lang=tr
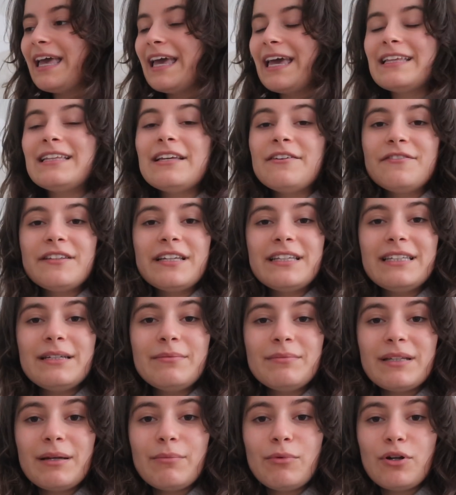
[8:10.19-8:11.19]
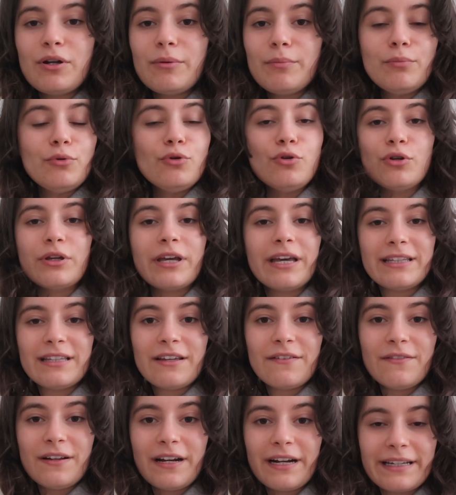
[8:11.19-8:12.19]
Hedef dediğimde böyle büyük
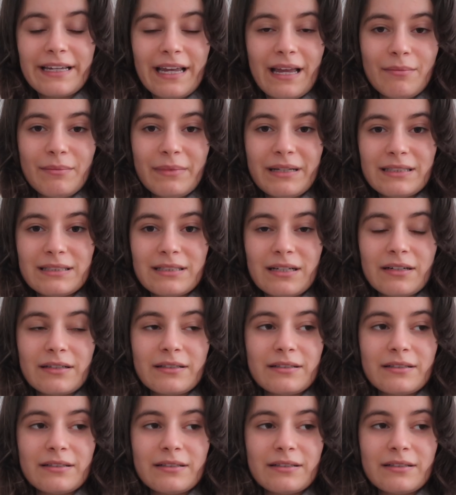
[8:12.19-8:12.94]
hedefler gelmez